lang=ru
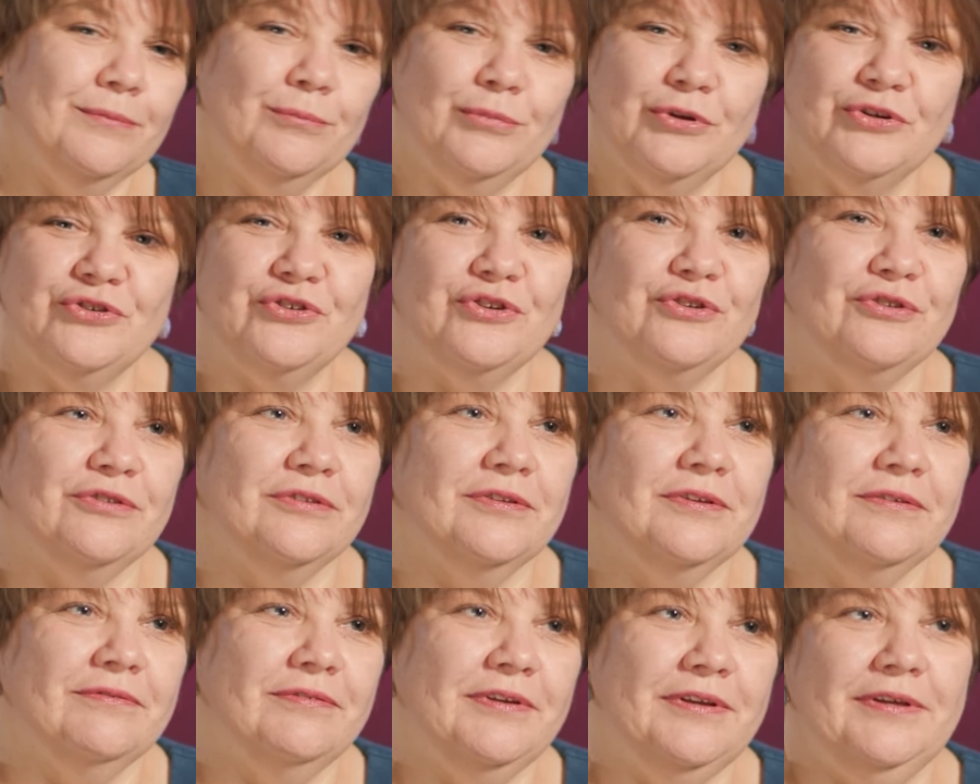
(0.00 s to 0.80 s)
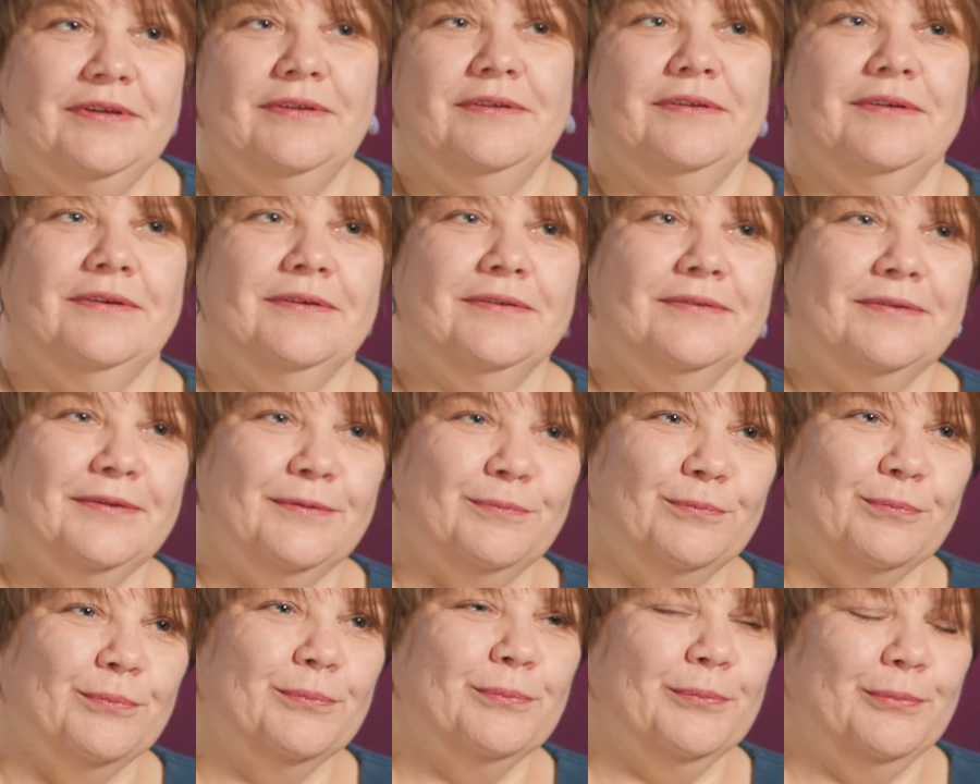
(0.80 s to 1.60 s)
пишешь заявление,
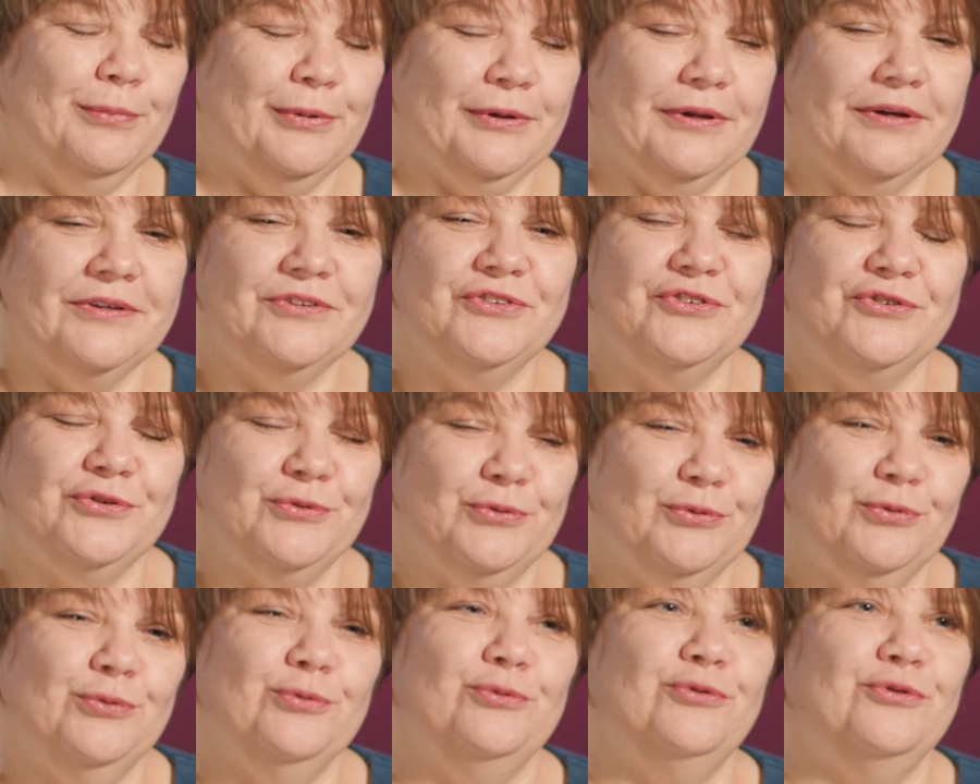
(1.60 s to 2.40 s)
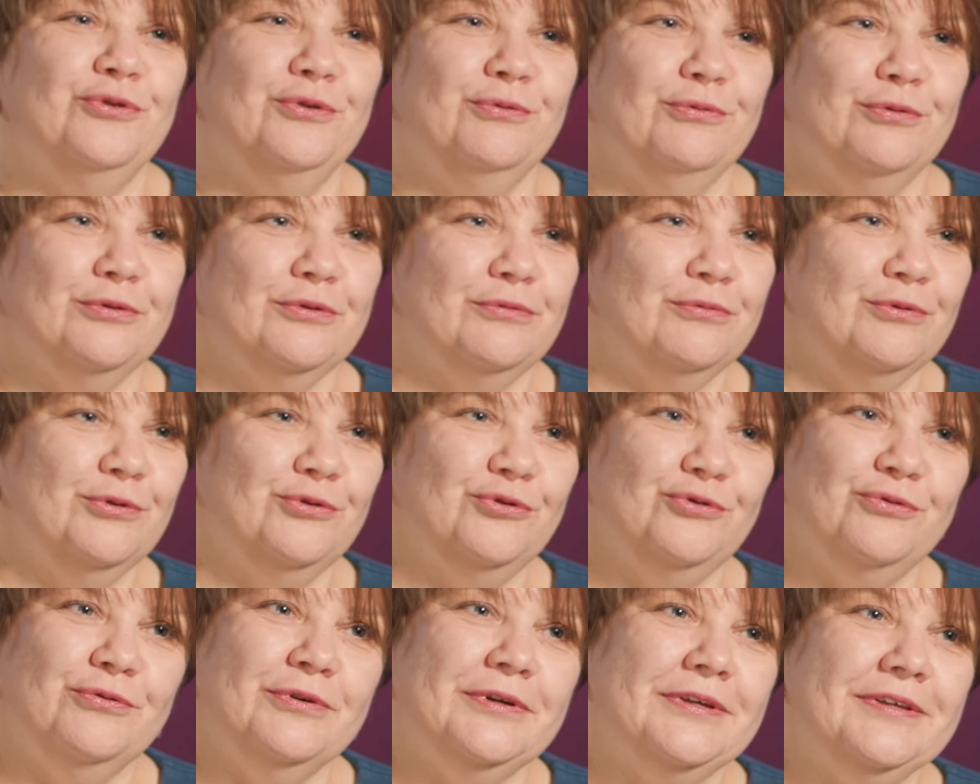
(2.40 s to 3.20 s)
там, плачешь, тут же его
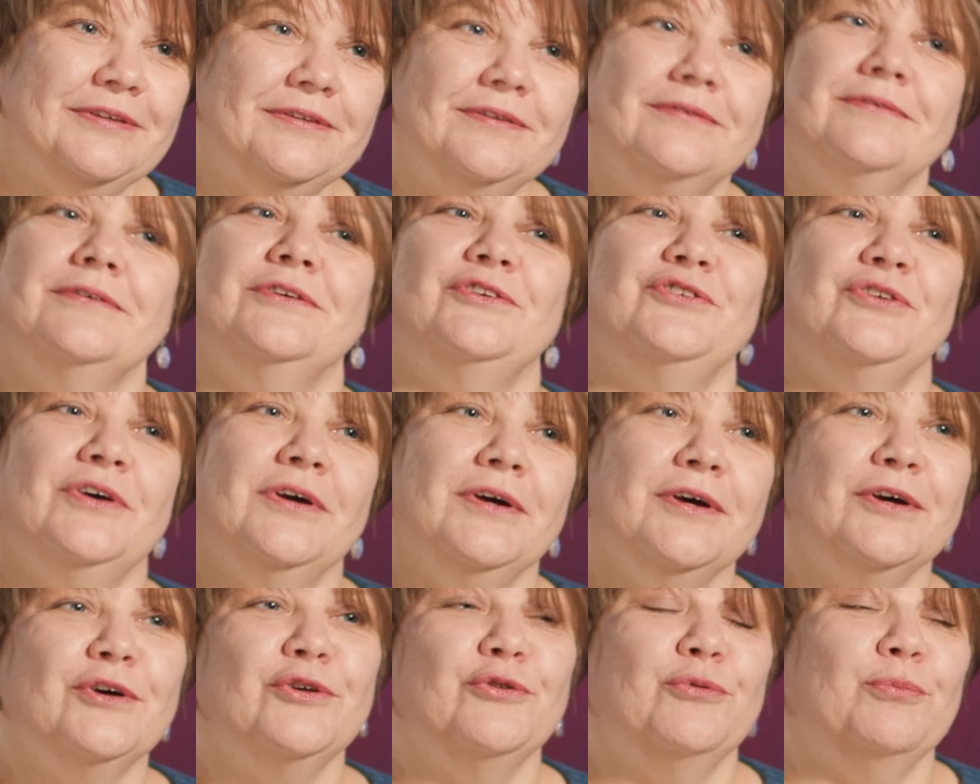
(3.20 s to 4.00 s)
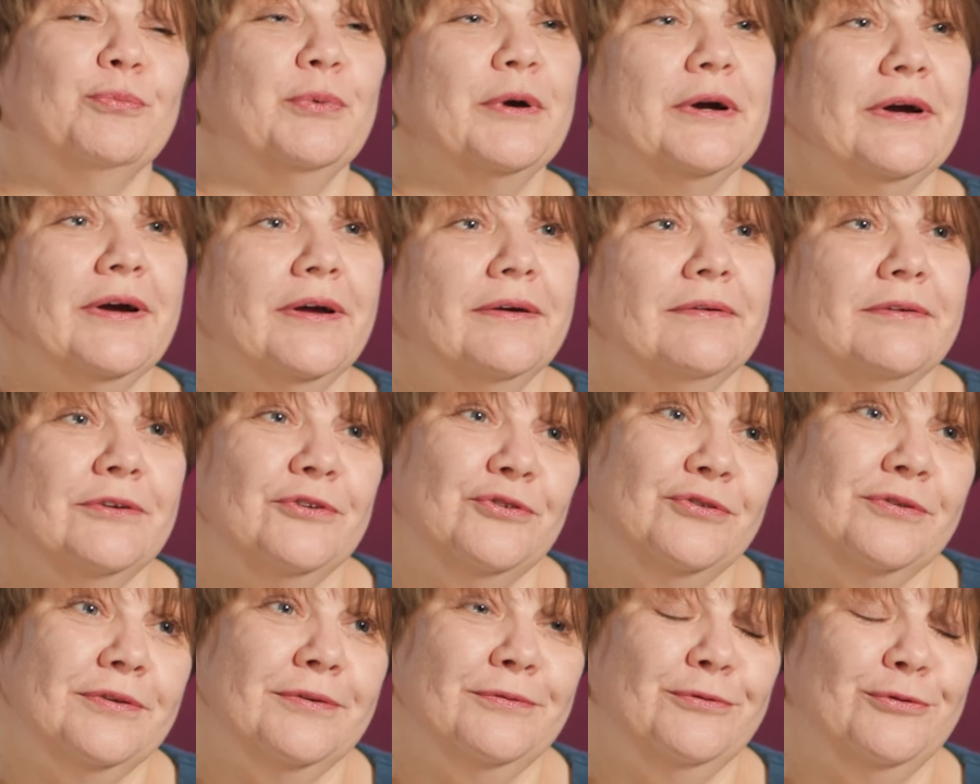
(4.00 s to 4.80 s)
рвешь, выкидываешь,
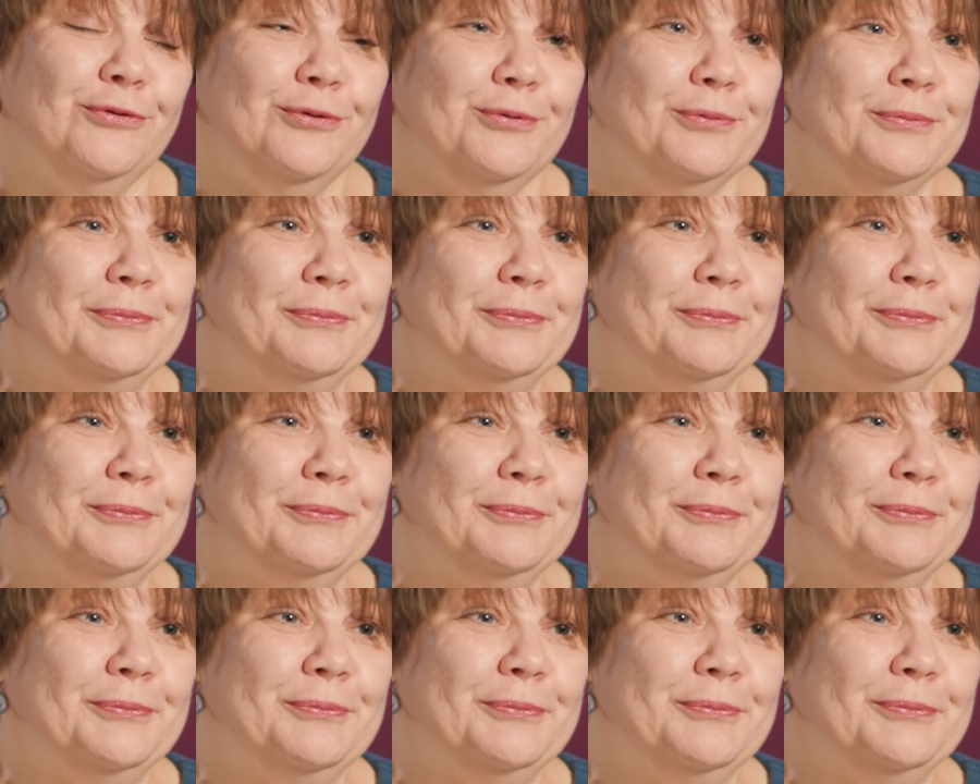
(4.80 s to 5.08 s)
успокаиваешься, все.